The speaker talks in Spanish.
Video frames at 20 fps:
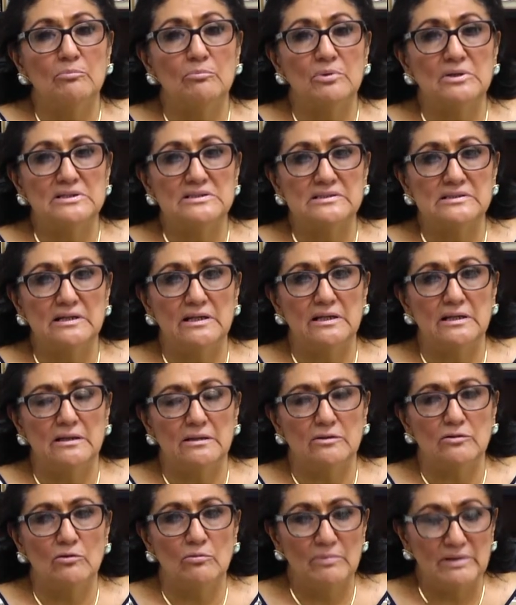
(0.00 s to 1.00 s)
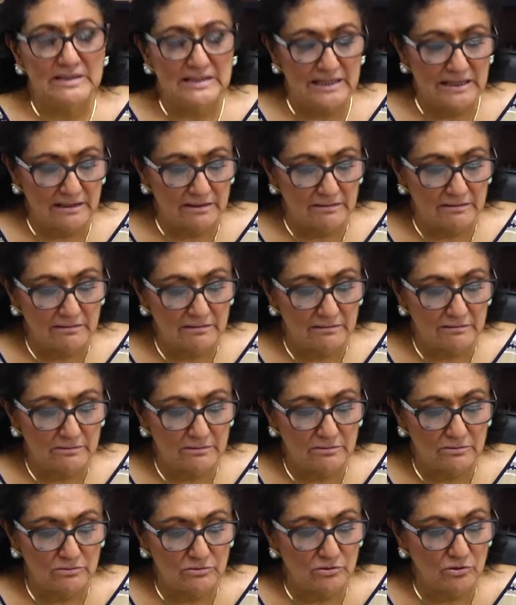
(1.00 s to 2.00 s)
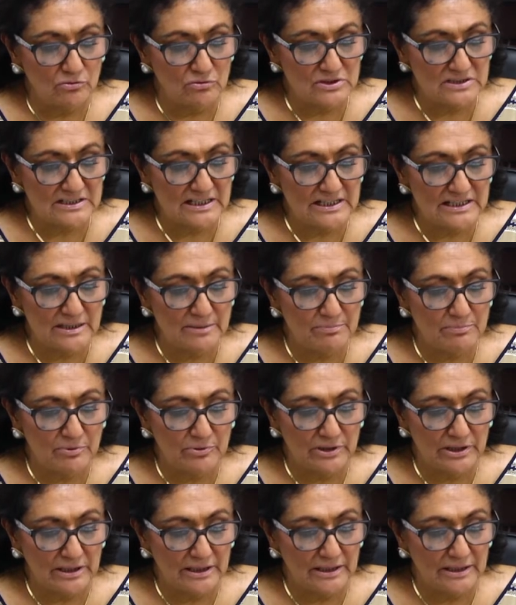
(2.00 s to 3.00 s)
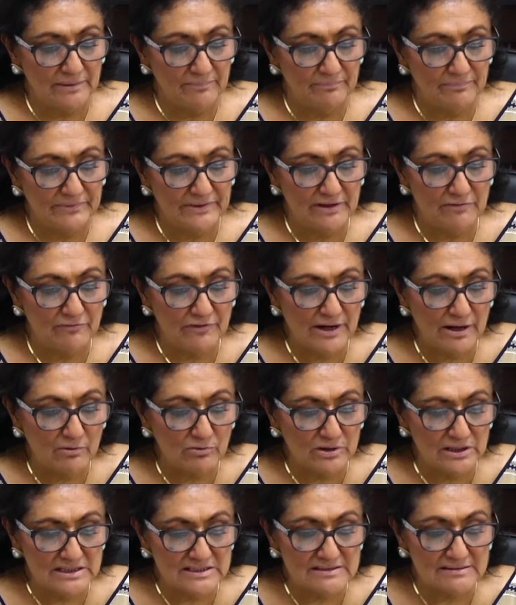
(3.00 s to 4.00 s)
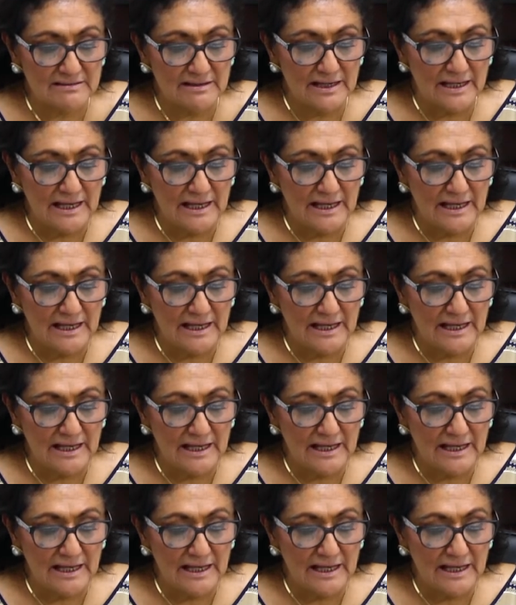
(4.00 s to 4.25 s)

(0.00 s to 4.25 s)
pues, eh, cometer todo este tipo de, fraudes.